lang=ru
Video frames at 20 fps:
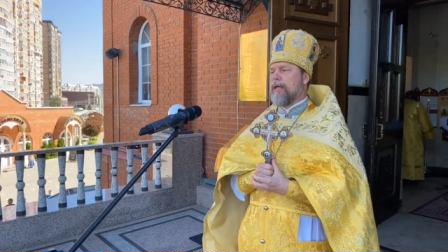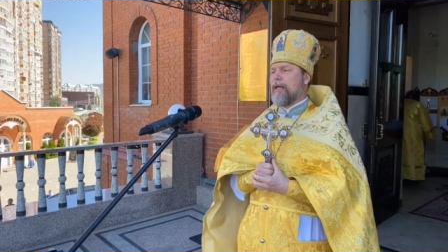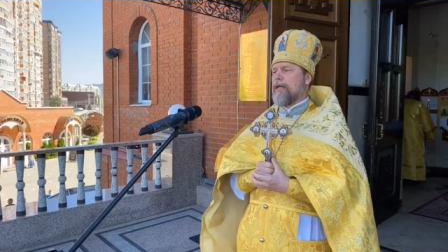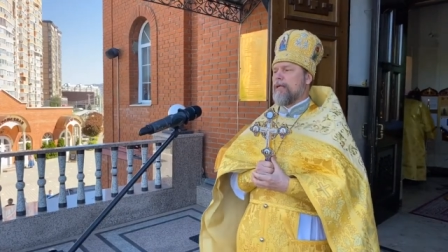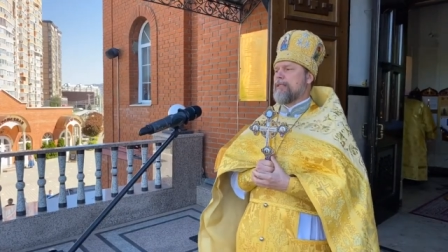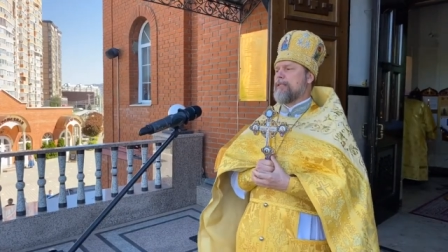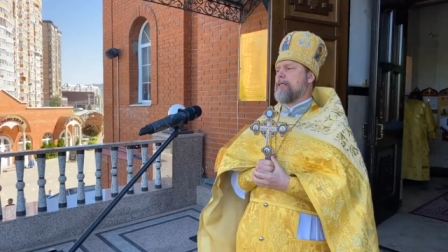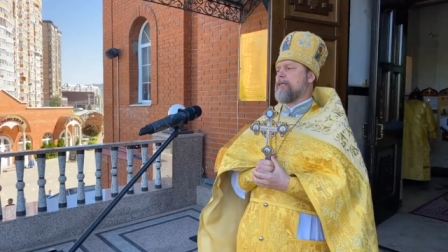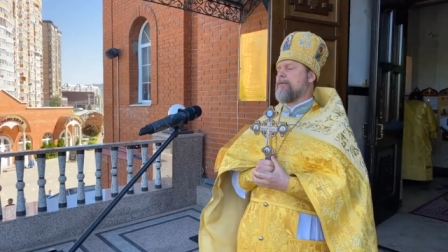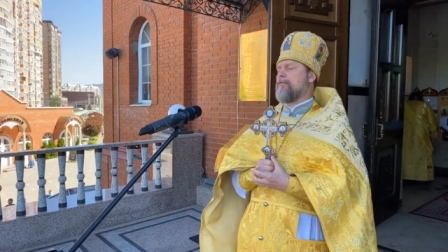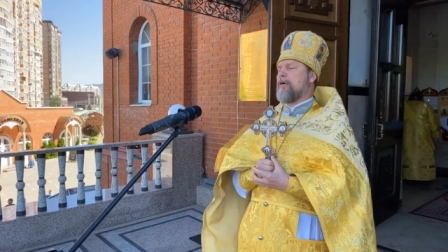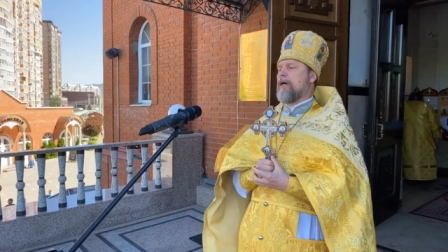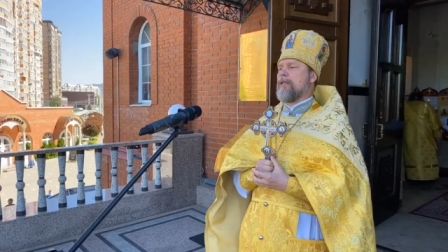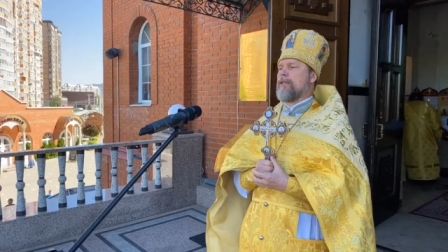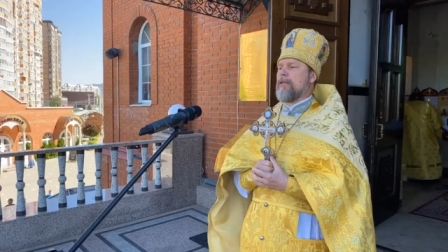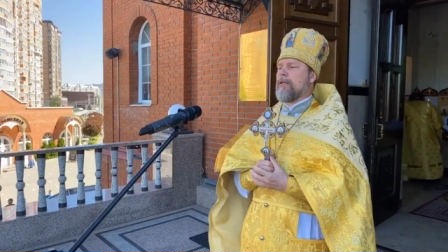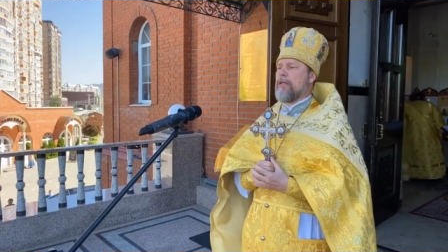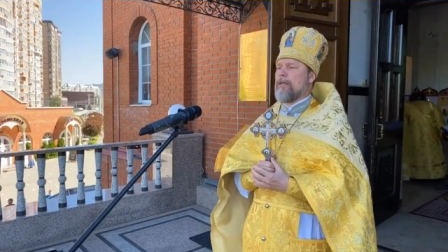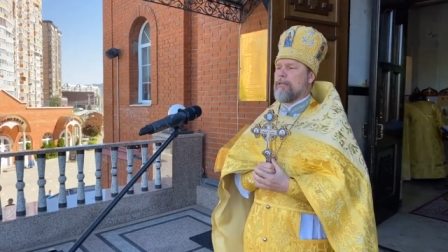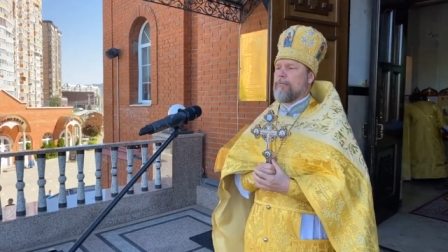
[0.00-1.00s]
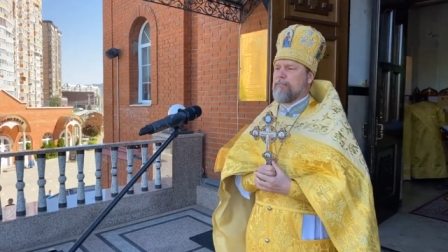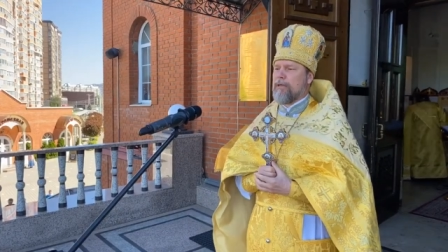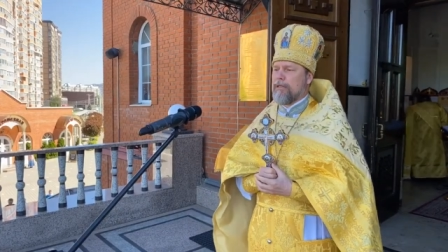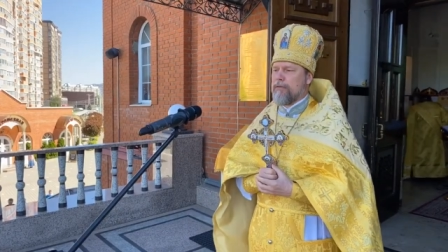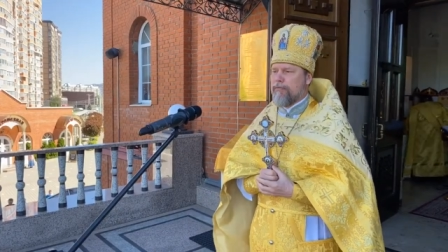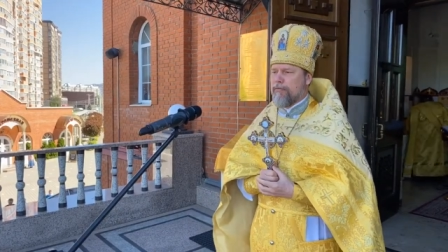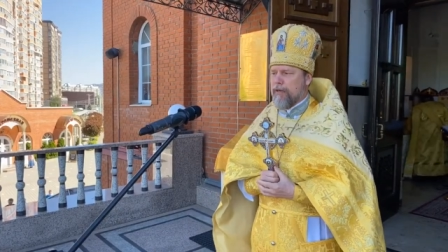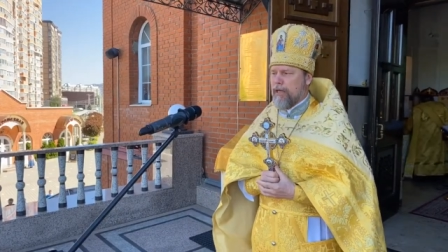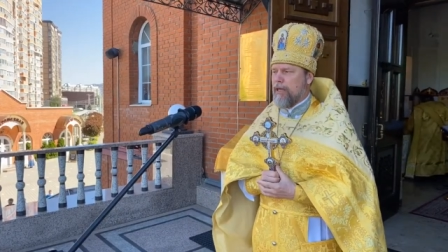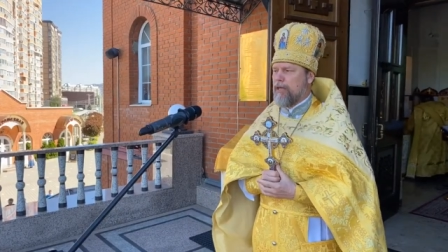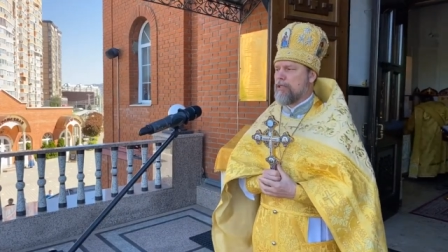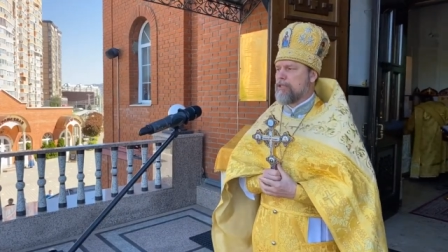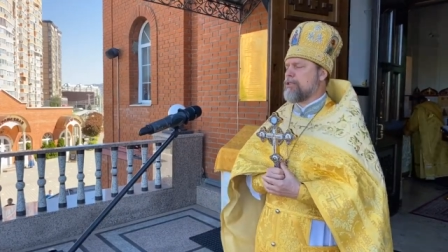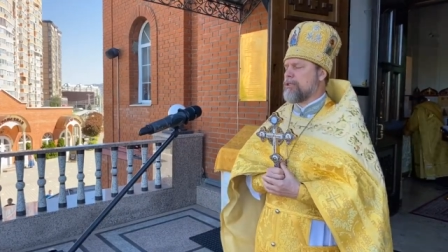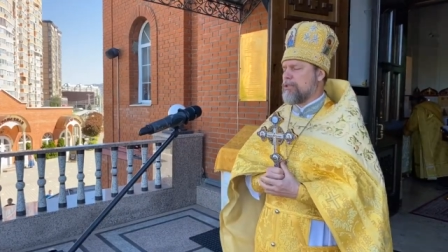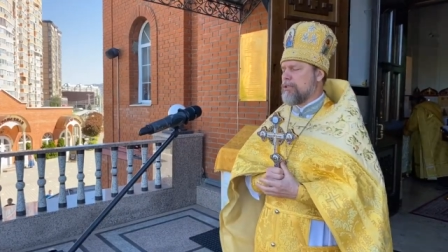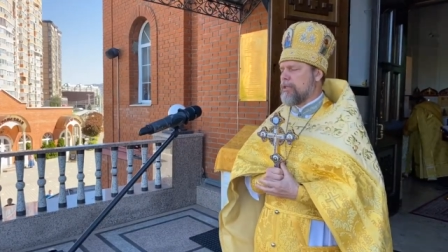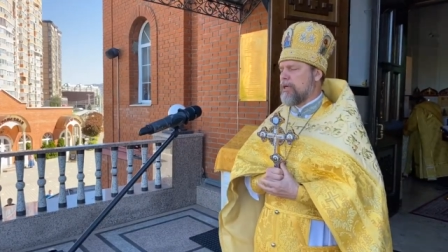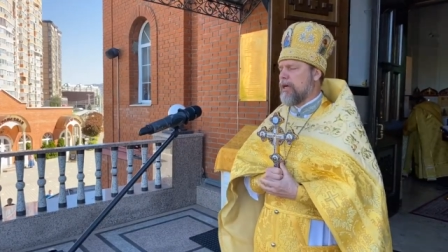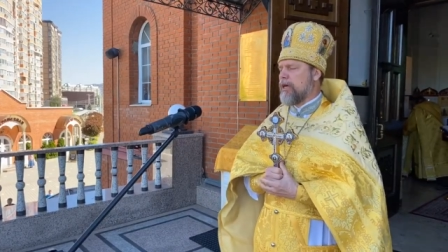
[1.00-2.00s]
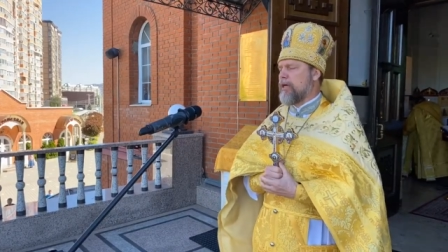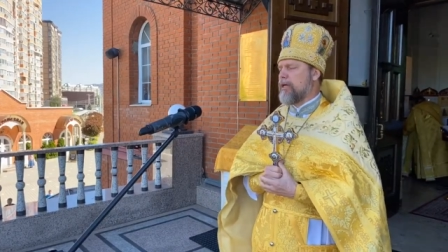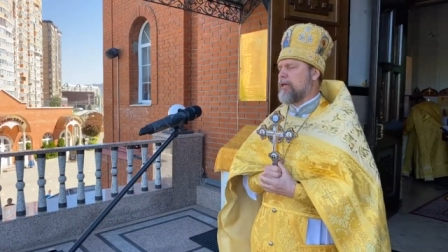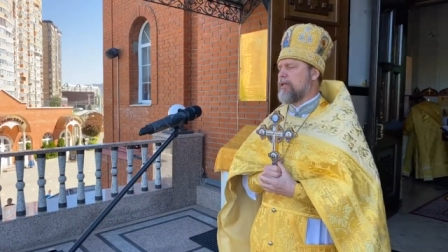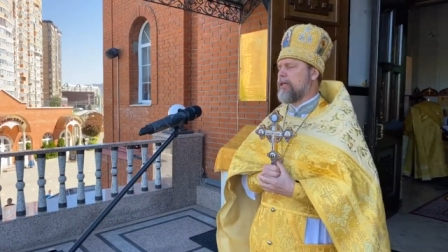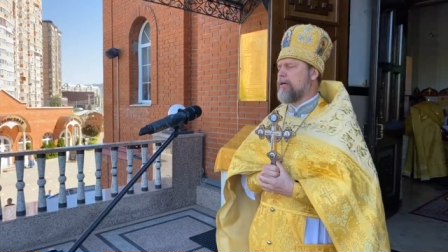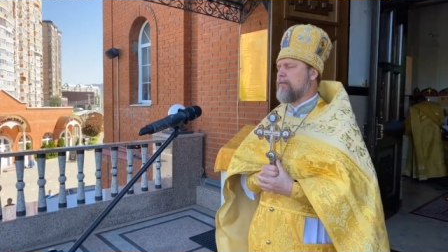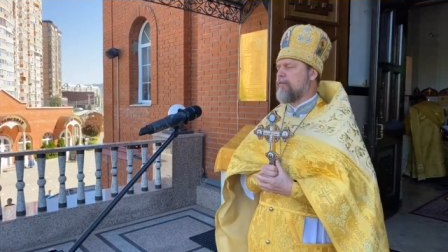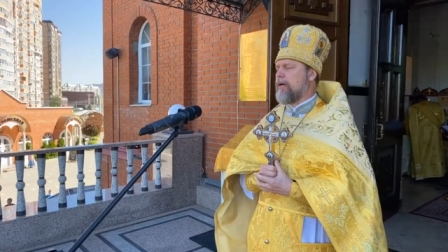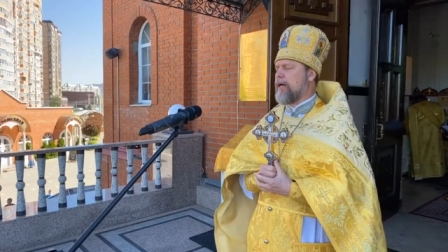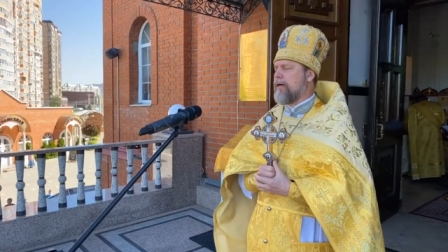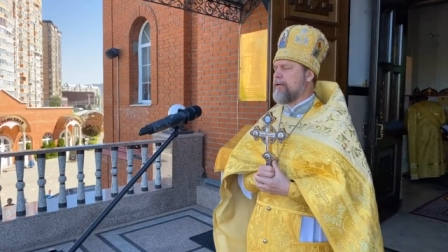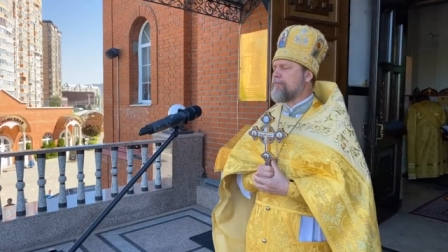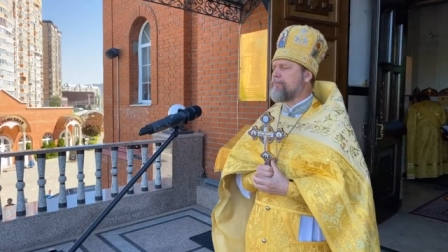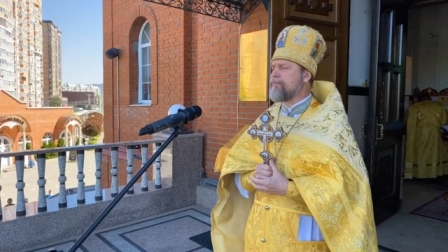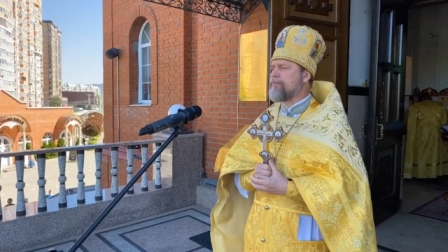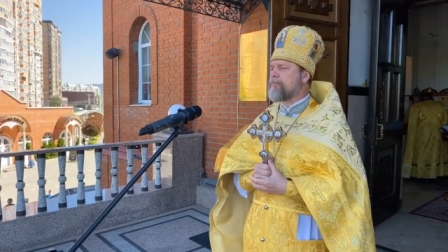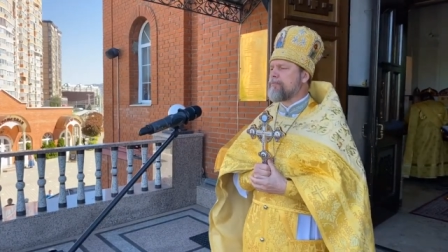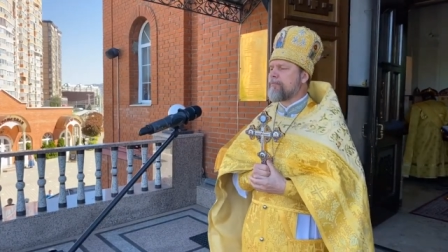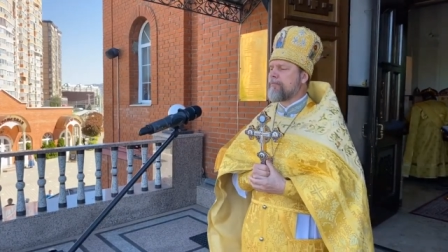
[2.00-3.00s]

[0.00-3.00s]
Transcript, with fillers: это Евангелие от Матфея, 6 глава.